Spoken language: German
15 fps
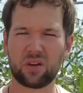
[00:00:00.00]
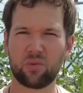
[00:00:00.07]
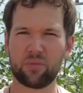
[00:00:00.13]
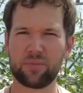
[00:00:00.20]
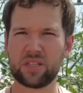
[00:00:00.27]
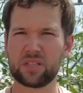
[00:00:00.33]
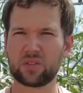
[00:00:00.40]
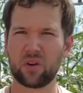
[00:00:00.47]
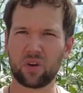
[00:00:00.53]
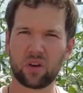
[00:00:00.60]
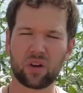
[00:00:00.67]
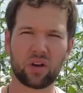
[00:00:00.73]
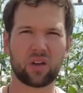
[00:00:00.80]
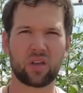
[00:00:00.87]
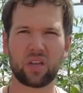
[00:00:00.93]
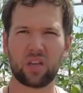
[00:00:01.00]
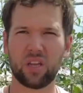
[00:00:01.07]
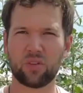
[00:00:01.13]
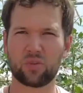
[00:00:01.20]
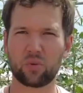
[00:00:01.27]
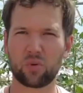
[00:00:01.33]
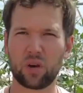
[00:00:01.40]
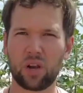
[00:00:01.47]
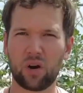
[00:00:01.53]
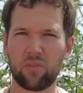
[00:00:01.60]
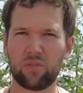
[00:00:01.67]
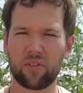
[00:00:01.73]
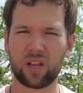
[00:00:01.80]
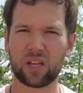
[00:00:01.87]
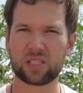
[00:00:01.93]
Huminsäure in den Tunnel
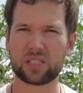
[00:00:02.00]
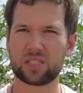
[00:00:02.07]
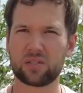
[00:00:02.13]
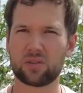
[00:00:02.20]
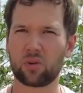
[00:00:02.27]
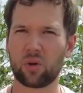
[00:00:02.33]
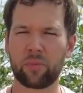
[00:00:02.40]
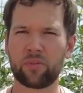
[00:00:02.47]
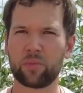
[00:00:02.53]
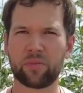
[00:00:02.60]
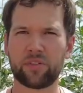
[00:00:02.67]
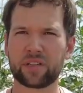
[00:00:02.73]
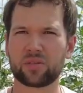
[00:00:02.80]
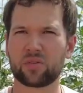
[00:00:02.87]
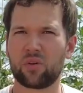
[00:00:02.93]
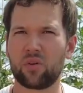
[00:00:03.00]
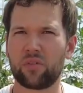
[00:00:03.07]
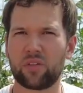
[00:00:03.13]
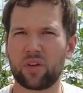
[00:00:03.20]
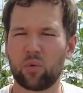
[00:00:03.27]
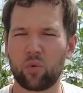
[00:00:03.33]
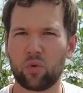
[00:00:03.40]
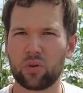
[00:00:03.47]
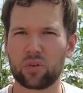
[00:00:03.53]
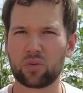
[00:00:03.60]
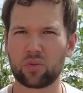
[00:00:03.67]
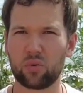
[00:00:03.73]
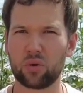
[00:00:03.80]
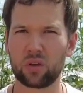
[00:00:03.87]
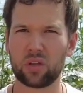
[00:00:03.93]
laufen lassen. Diese Tröpfchenbewässerung läuft ja ohne
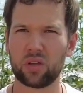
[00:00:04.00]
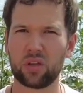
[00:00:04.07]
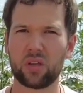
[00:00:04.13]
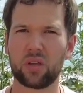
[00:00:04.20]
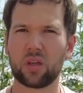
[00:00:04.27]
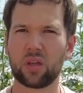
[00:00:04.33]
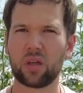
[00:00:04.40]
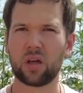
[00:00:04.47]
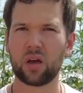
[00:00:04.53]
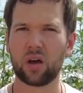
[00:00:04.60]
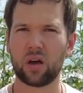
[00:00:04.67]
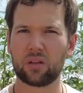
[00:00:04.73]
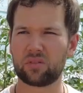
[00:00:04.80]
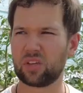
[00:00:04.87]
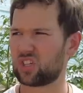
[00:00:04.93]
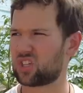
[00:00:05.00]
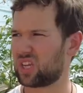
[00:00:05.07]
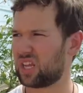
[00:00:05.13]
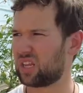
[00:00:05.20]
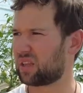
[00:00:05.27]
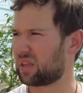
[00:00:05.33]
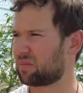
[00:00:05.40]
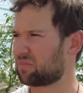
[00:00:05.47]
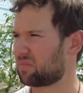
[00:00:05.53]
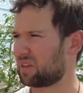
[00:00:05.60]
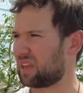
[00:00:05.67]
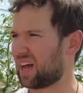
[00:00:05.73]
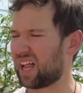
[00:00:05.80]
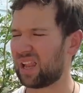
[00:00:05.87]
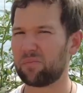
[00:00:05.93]
Druck. Der steht
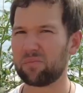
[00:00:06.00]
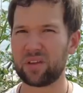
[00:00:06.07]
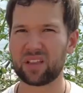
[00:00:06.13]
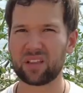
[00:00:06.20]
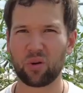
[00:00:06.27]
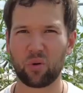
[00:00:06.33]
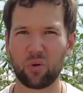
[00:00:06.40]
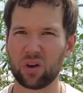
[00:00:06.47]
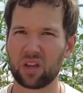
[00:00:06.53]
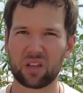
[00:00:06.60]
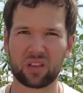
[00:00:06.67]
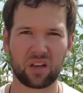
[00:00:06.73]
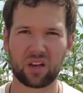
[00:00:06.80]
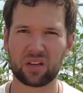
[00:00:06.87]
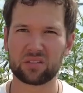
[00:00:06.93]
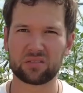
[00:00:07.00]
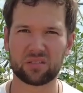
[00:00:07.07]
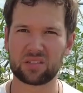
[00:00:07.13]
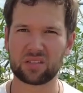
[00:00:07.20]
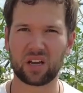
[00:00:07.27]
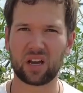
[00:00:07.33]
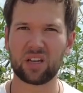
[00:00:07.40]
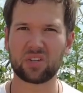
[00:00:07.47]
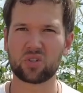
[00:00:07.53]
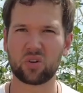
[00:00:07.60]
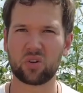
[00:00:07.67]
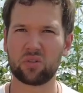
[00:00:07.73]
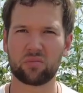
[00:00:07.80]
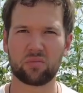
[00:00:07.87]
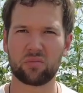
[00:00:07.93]
einen halben Meter höher, der Tank. Das reicht
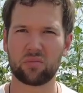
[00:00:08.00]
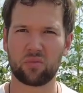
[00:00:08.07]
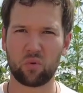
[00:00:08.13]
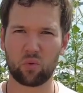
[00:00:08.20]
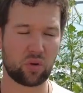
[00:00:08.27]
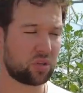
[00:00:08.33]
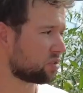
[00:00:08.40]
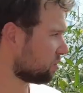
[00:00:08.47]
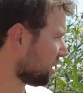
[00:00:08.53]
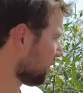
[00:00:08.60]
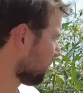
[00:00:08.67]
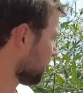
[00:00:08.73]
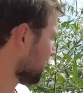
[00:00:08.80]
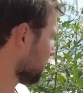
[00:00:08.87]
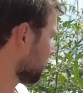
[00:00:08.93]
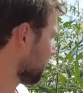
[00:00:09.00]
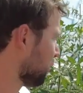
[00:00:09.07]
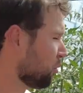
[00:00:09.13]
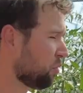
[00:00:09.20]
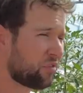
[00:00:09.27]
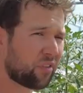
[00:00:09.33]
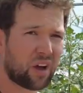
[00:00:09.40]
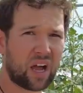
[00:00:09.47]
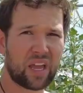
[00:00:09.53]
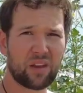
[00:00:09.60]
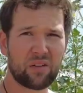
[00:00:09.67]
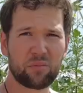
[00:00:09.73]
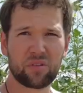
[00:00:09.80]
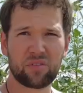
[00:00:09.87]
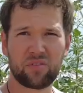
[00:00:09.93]
schon. Und es sind ja fünf
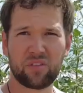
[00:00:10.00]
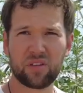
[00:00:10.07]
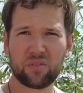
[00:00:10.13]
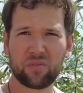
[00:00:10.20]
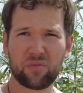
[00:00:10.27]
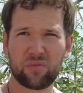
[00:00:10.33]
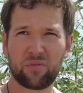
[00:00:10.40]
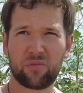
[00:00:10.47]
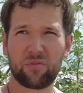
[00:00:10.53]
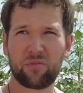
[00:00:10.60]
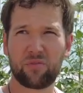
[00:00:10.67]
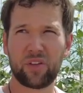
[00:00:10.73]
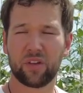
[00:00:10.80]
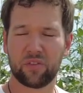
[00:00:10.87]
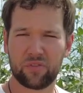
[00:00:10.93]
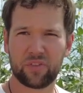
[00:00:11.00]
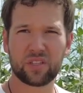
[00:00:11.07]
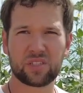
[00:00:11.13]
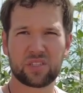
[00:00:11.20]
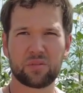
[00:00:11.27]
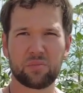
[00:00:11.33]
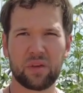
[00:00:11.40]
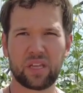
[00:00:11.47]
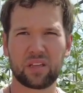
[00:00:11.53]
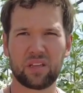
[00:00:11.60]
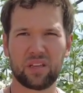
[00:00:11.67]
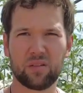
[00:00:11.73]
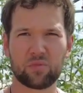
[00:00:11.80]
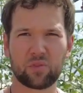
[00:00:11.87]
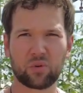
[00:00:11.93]
Reihen mit vier, 44 Meter
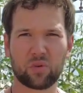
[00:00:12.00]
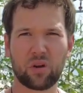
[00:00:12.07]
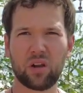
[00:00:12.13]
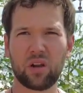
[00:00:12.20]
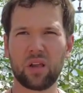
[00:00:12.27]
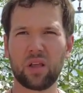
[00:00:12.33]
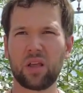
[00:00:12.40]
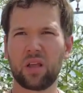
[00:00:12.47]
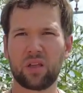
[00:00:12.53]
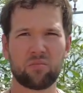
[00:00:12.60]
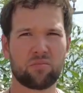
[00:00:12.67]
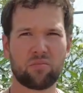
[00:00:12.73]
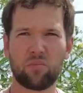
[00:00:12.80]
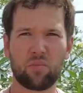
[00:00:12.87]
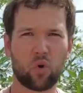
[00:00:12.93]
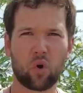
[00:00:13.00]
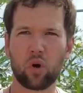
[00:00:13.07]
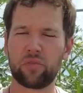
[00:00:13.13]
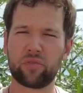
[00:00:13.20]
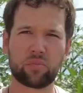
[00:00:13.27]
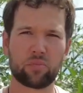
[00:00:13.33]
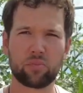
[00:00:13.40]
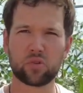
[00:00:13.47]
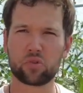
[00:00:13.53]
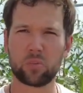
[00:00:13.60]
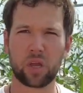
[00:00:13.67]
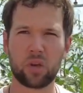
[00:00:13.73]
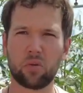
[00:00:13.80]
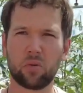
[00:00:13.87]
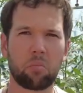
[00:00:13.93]
hier im Tunnel. Läuft bis zum
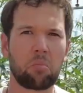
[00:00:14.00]
Ende.